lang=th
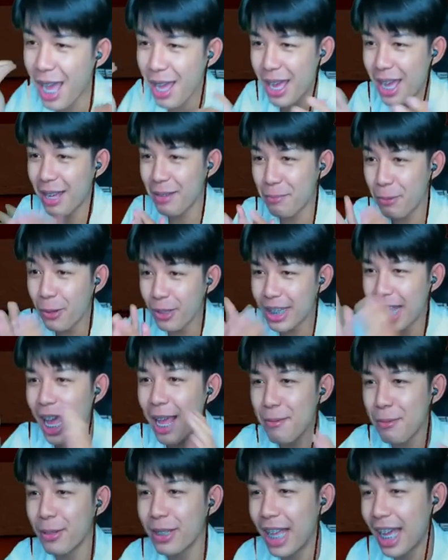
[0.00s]
อ่าพูดได้
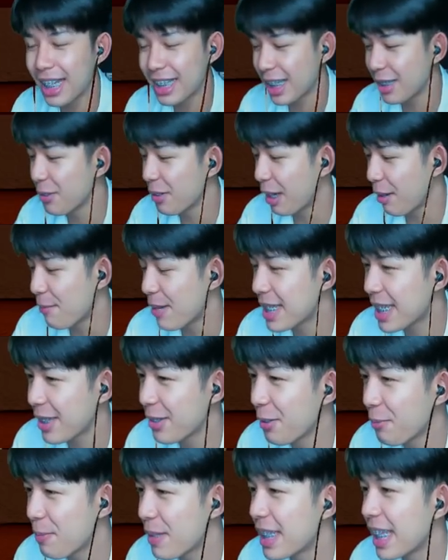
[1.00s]
พูดได้สนุกกับไม่ส
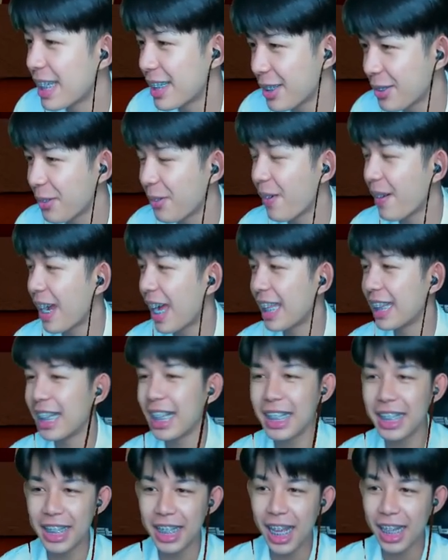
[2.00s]
นุกปีไหนสนุกกว่ากันอะไร
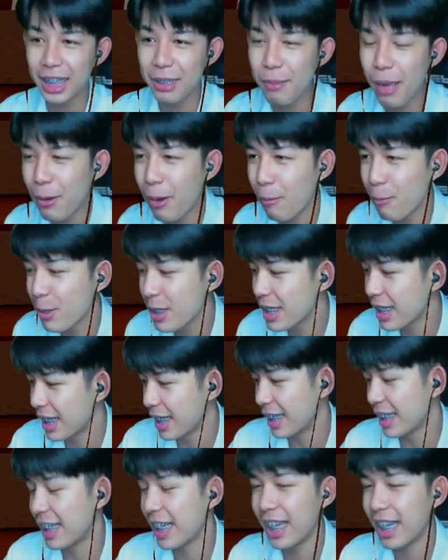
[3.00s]
เงี้ยอธิบายความรู้สึก
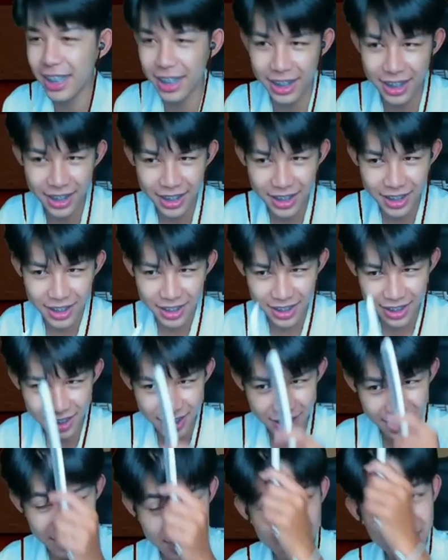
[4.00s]
อะไรเงี้ยมัน
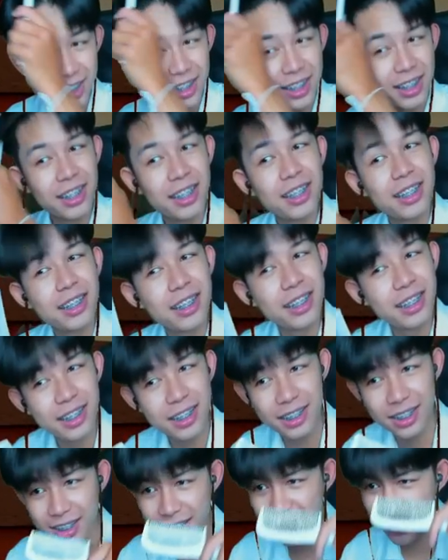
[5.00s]
ก็ต้องปี
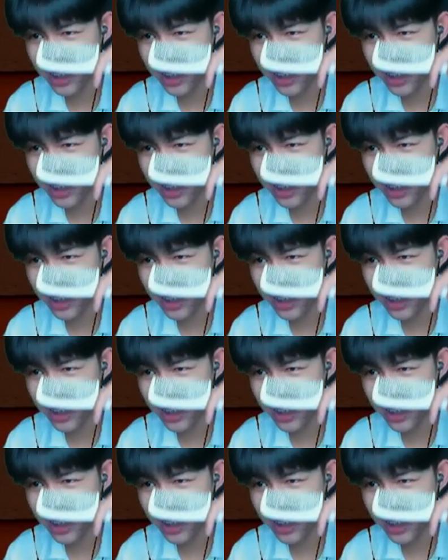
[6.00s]
เก่าๆดี รู้